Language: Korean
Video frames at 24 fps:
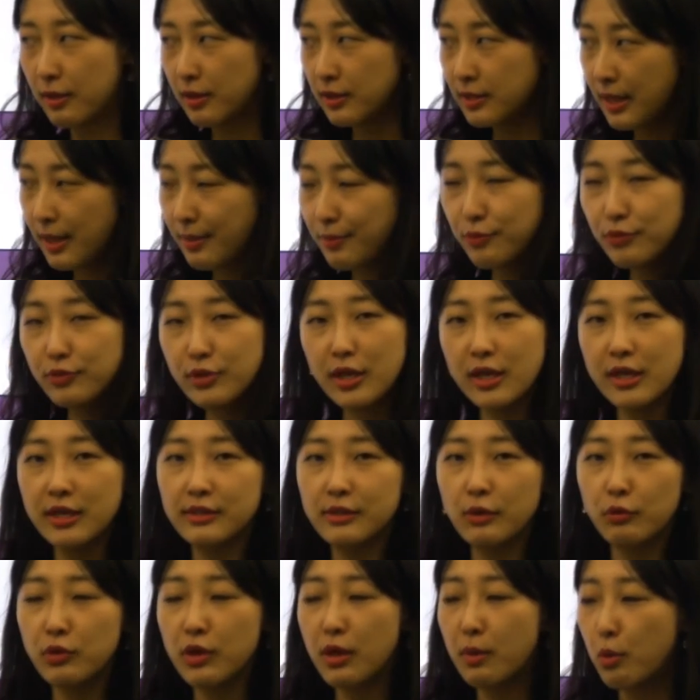
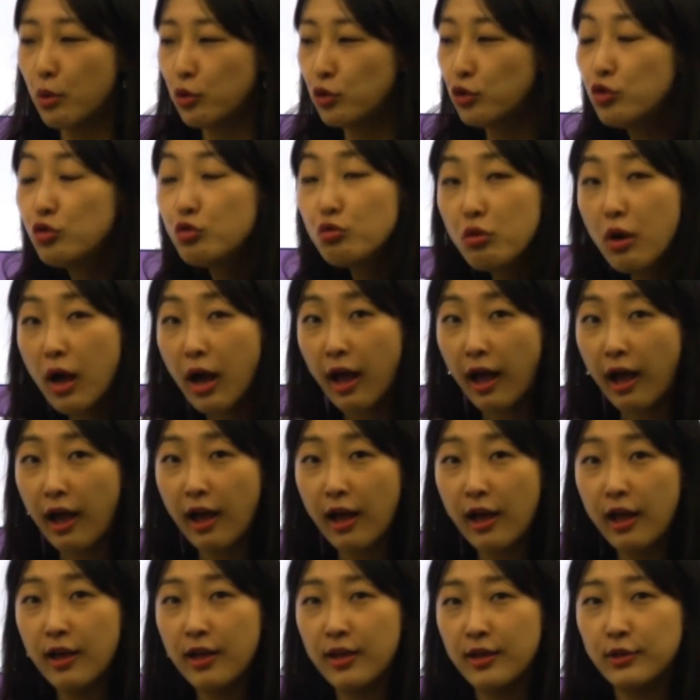세분화해서 우리가 뭐 유아,
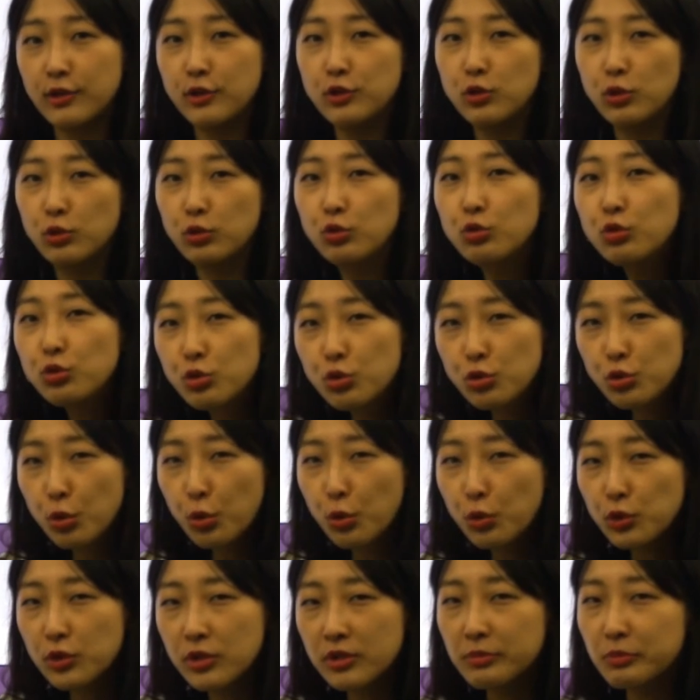그죠,
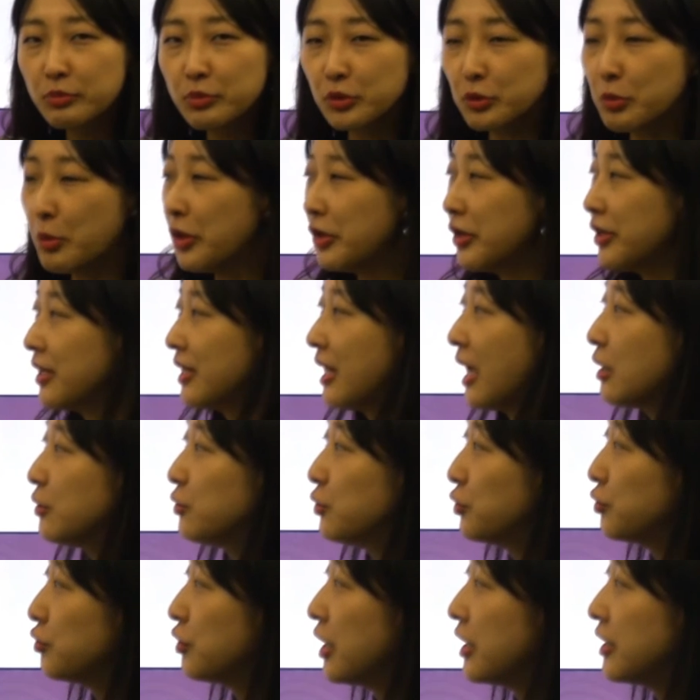유초등부 뭐 이렇게 나눌
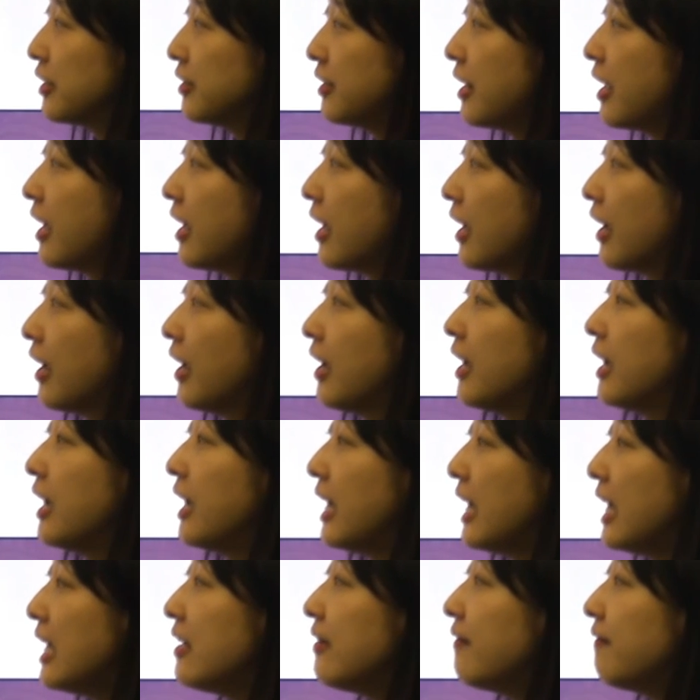수가 있는데
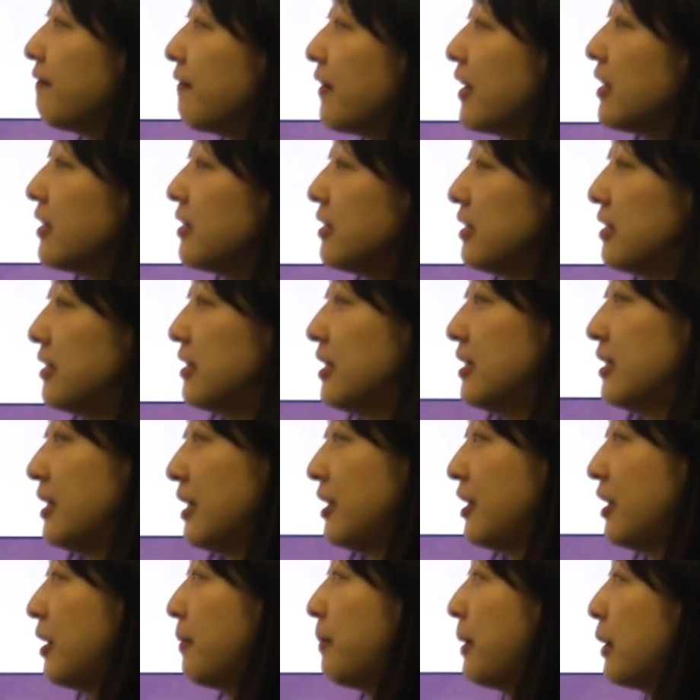infant라는
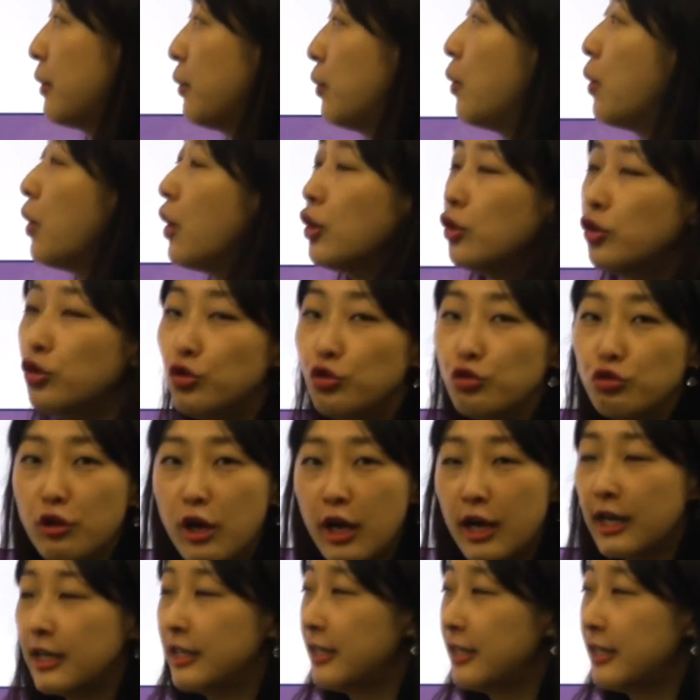단어가 바로 유아가